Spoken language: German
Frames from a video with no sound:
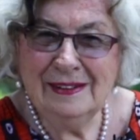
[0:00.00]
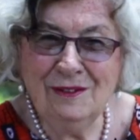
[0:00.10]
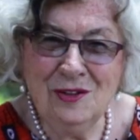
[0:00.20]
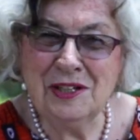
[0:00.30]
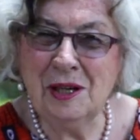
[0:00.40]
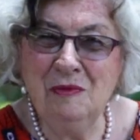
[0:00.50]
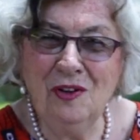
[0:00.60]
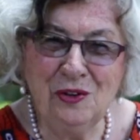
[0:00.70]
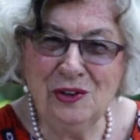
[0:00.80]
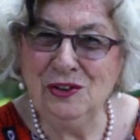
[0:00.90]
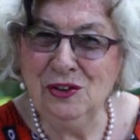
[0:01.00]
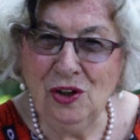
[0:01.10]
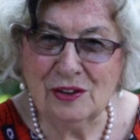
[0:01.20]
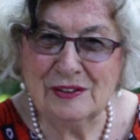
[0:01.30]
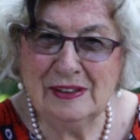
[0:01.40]
unserem verrückten
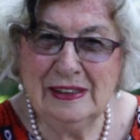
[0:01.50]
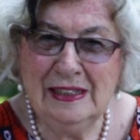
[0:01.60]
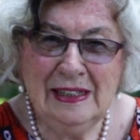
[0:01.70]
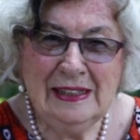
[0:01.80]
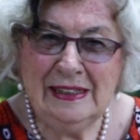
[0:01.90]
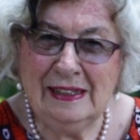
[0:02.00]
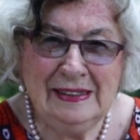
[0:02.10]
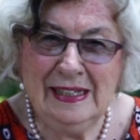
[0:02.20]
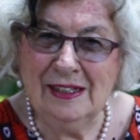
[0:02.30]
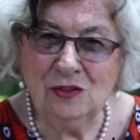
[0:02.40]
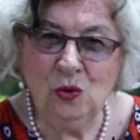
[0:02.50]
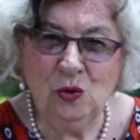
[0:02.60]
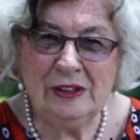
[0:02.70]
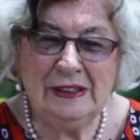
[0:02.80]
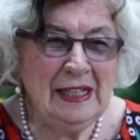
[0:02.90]
Gott, der Dinge
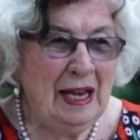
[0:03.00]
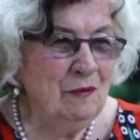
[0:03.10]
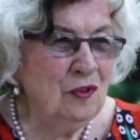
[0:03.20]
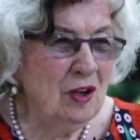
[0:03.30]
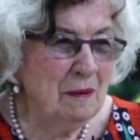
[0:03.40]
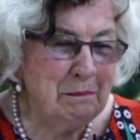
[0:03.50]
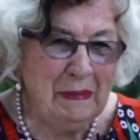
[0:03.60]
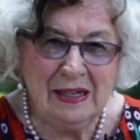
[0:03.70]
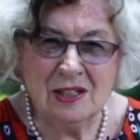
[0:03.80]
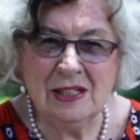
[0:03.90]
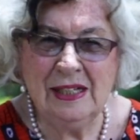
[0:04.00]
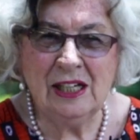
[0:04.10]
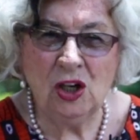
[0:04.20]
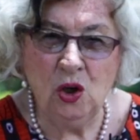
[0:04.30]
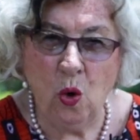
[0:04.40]
tut, die einfach
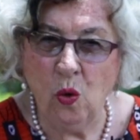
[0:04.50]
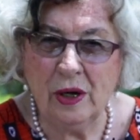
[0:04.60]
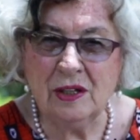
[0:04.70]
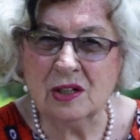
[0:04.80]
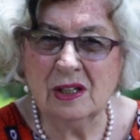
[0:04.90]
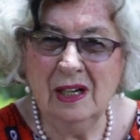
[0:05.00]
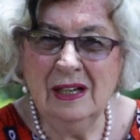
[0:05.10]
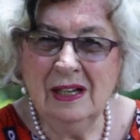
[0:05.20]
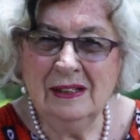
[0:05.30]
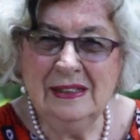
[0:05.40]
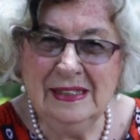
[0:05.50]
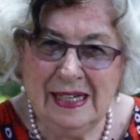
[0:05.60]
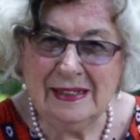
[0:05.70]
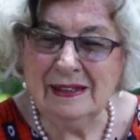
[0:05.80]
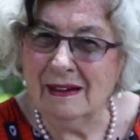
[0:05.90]
menschlich, logisch
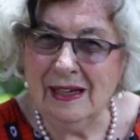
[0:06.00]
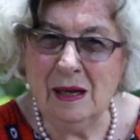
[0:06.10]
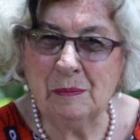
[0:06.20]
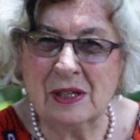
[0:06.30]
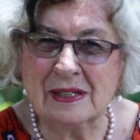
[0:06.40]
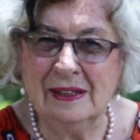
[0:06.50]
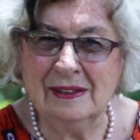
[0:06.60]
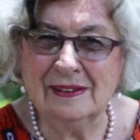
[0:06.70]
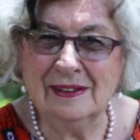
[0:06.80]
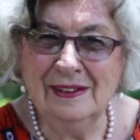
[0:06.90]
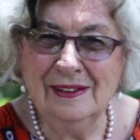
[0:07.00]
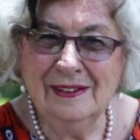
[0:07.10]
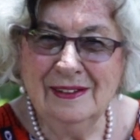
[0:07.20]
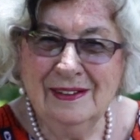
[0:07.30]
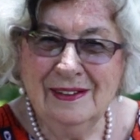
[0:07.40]
nicht erklärbar sind
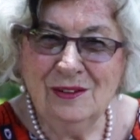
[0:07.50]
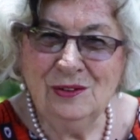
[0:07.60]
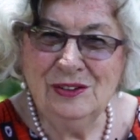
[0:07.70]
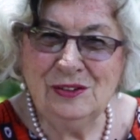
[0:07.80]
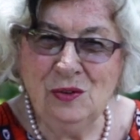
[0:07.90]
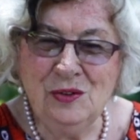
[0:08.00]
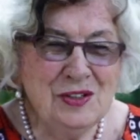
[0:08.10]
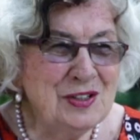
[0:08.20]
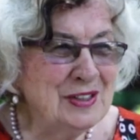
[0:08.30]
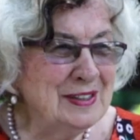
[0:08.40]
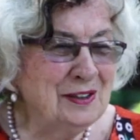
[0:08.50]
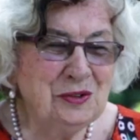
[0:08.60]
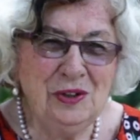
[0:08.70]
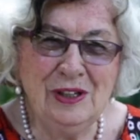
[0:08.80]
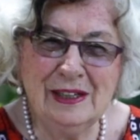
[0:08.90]
und uns
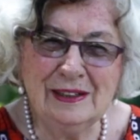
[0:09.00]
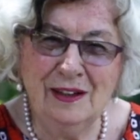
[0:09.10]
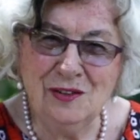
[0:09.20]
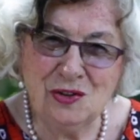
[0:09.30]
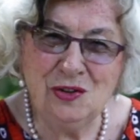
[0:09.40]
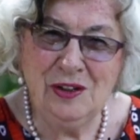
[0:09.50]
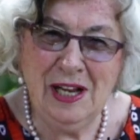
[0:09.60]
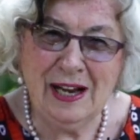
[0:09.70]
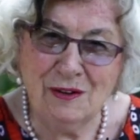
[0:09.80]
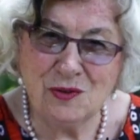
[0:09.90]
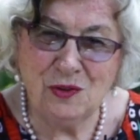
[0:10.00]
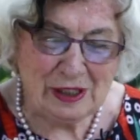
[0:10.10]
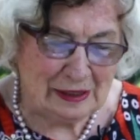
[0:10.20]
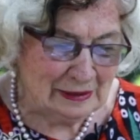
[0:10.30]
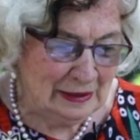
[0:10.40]
dadurch ganz schön
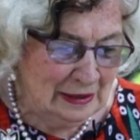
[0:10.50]
herausfordert.